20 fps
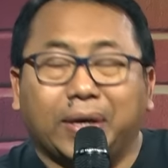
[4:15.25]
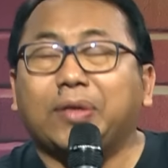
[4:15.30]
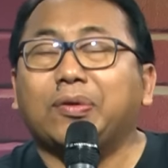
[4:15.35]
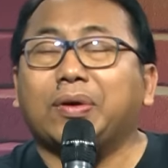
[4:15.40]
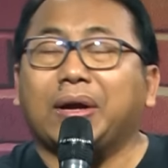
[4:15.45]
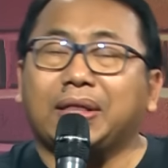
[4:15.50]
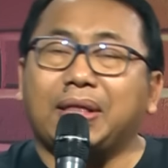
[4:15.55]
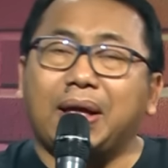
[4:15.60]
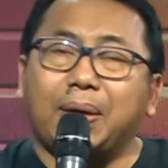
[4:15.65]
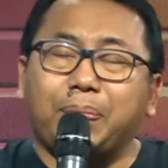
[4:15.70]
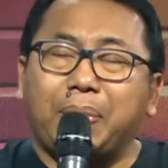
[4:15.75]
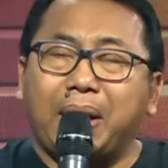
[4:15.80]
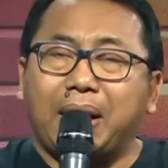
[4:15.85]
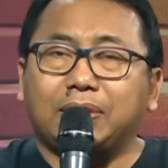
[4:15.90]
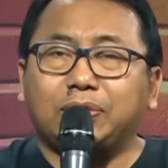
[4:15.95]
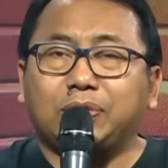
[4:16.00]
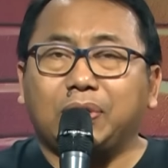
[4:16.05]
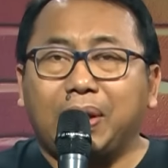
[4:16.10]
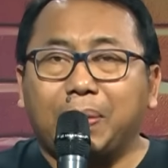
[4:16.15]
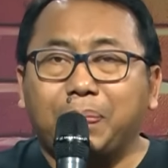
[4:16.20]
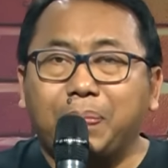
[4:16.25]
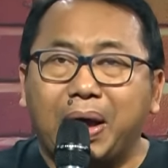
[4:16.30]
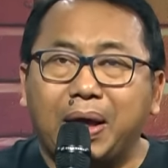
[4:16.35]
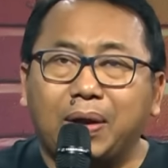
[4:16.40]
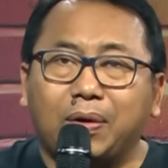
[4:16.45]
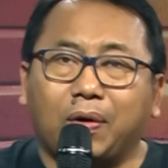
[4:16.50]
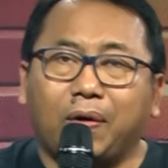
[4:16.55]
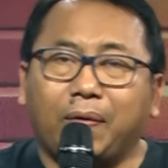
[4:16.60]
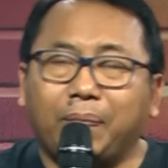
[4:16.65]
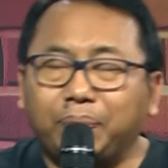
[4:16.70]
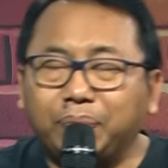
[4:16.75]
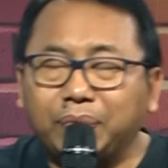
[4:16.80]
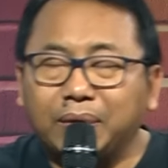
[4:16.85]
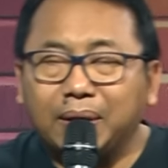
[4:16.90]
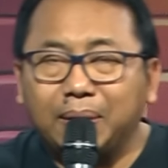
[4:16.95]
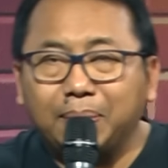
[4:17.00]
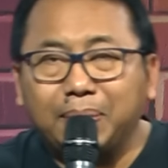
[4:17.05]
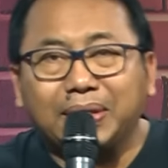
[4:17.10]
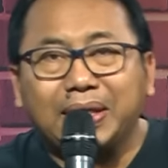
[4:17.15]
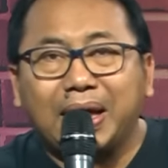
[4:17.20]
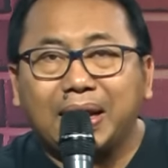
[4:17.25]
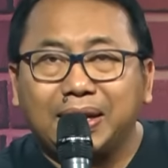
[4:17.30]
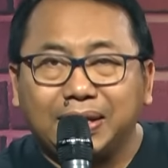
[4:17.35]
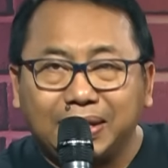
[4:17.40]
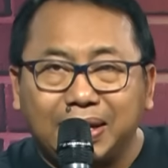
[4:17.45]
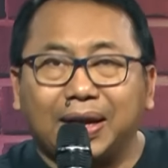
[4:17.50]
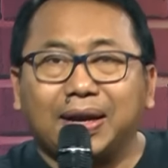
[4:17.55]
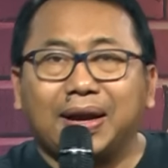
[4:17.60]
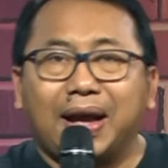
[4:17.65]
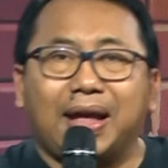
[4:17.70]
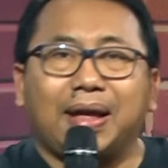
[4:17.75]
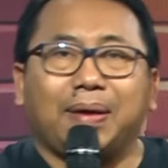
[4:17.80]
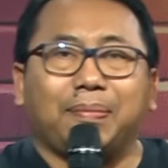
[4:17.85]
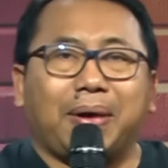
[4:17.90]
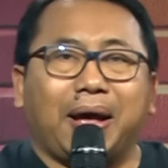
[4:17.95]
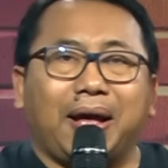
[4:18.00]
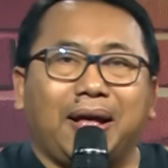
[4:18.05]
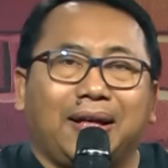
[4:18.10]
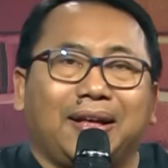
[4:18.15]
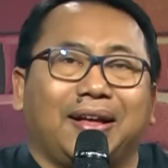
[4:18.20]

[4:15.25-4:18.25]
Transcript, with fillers: Itu kata Pak Surya Paloh. Emang tadinya enggak ya Pak?